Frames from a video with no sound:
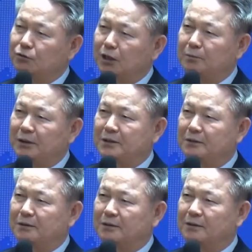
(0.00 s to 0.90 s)
유다
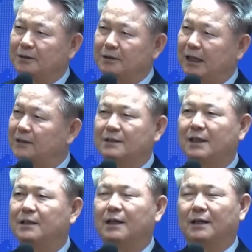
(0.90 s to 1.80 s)
백성들을 다시
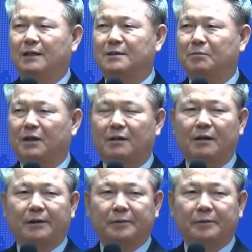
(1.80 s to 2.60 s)
찾아가겠습니까?